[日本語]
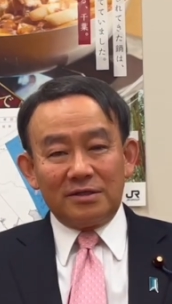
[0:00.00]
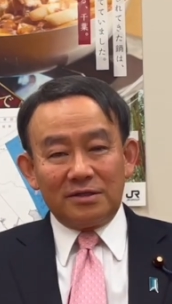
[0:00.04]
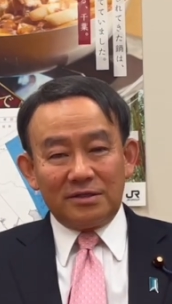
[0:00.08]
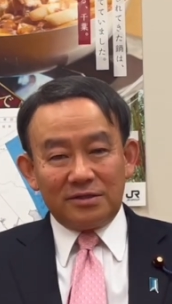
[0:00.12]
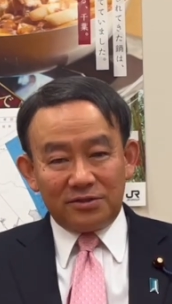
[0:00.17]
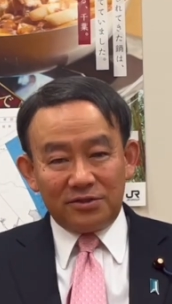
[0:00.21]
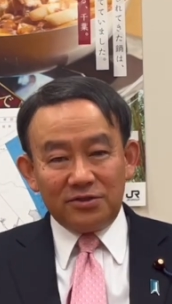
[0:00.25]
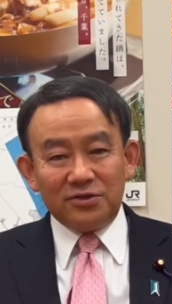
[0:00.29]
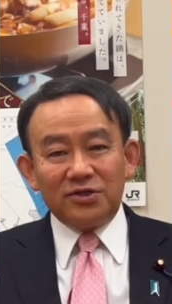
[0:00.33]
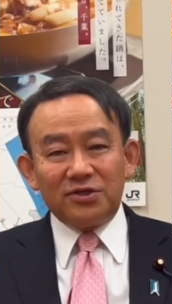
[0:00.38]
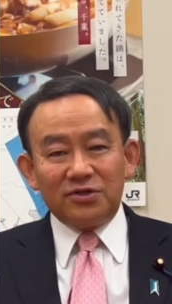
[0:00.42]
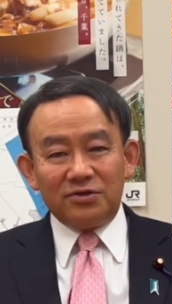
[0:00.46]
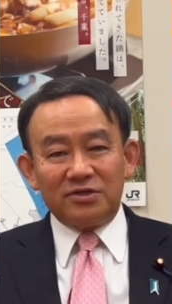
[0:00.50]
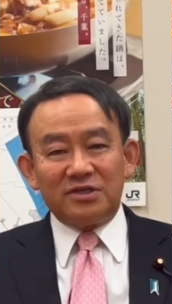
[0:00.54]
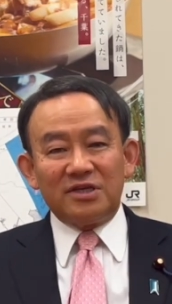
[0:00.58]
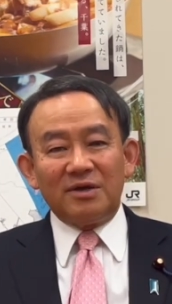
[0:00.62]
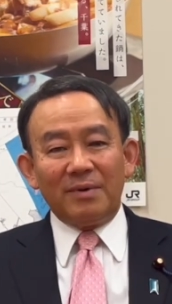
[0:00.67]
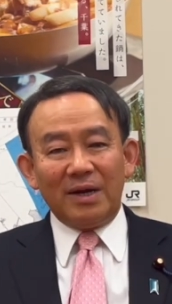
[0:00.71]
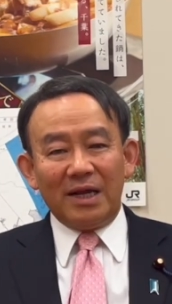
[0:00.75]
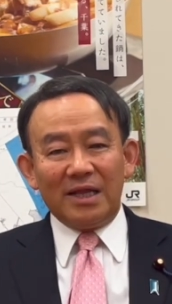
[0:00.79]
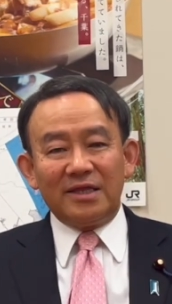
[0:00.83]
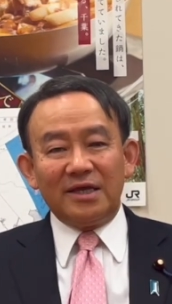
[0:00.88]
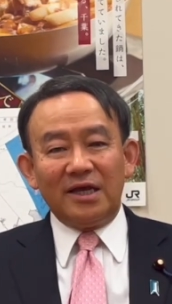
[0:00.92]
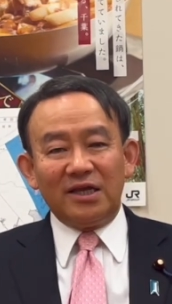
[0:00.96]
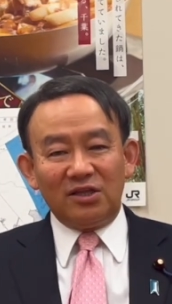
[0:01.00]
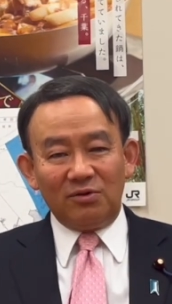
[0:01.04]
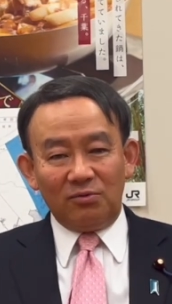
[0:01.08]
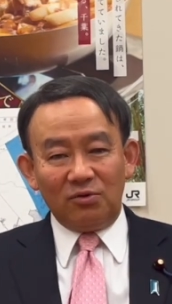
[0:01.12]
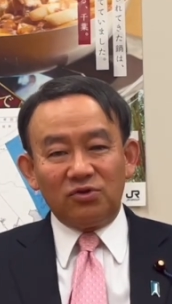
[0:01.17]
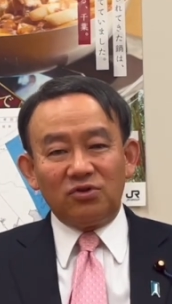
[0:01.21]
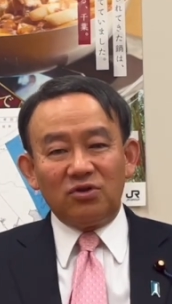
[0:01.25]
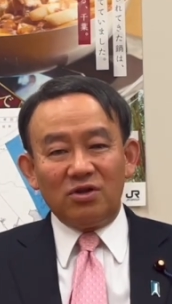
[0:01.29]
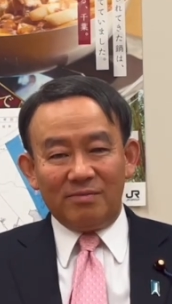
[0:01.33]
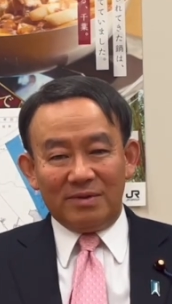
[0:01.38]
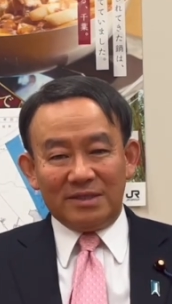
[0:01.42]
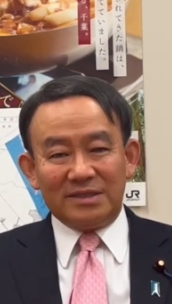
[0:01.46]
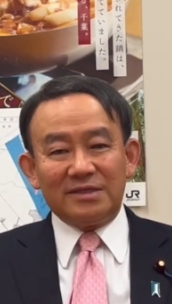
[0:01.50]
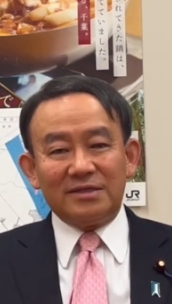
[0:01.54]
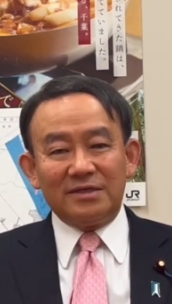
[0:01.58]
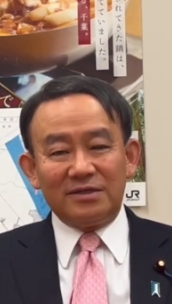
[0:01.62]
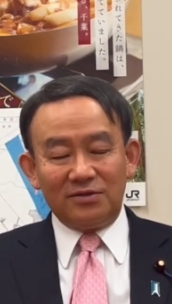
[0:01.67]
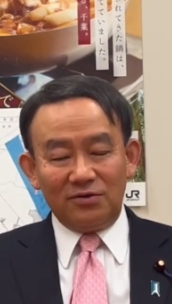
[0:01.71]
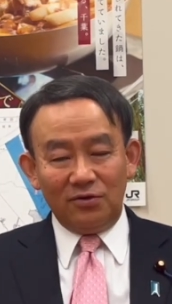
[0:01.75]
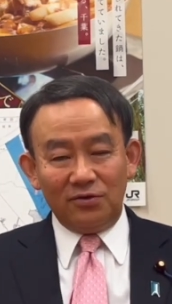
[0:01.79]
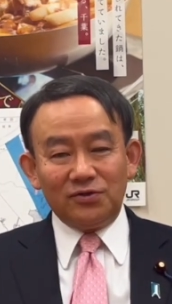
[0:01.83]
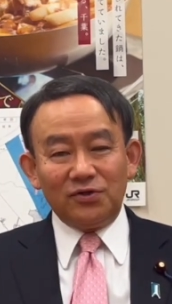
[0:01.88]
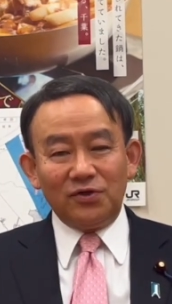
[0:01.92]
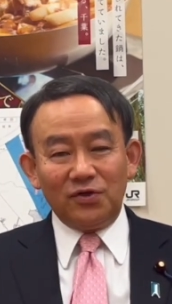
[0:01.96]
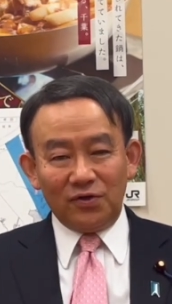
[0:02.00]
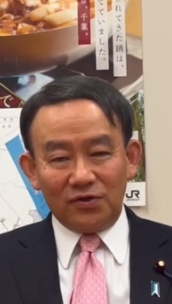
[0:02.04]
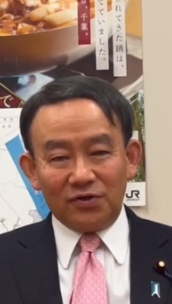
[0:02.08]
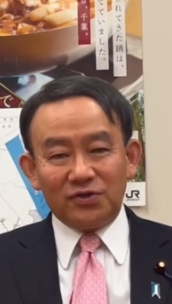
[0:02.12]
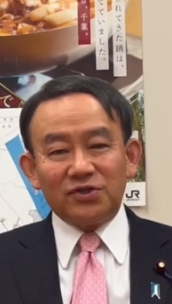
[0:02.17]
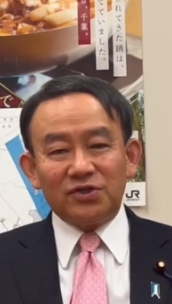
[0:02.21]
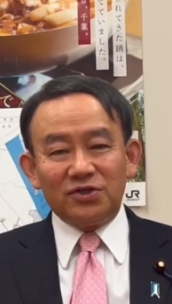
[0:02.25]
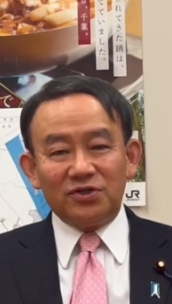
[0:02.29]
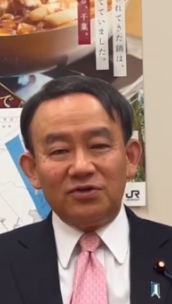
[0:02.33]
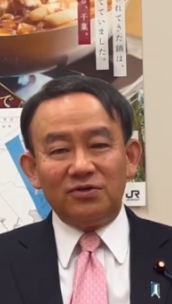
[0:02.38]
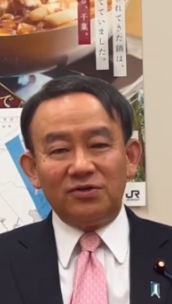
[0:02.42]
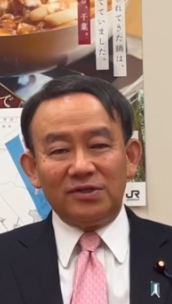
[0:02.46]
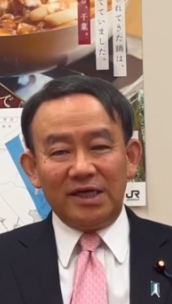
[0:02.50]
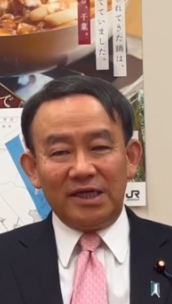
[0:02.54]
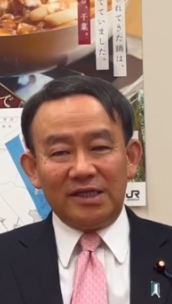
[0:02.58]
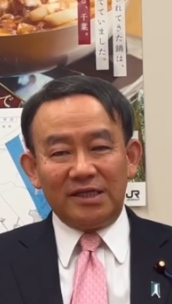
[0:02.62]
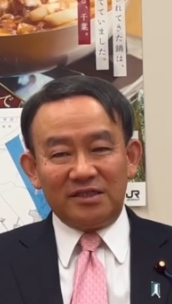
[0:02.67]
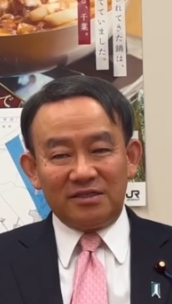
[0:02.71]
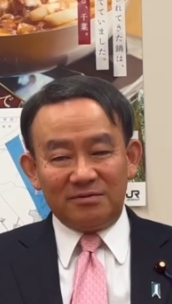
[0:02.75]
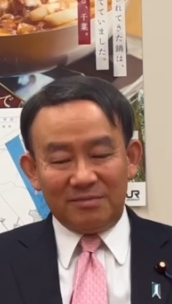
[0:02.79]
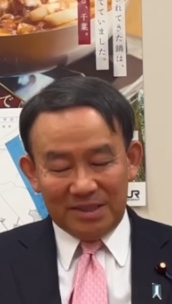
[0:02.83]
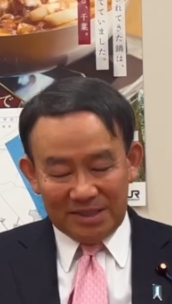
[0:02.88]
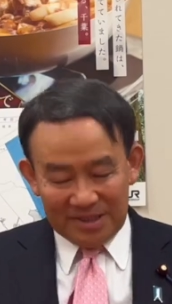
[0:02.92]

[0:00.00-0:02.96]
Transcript: 追求してまいりたいと思っております。どうぞよろしくお願いいたしま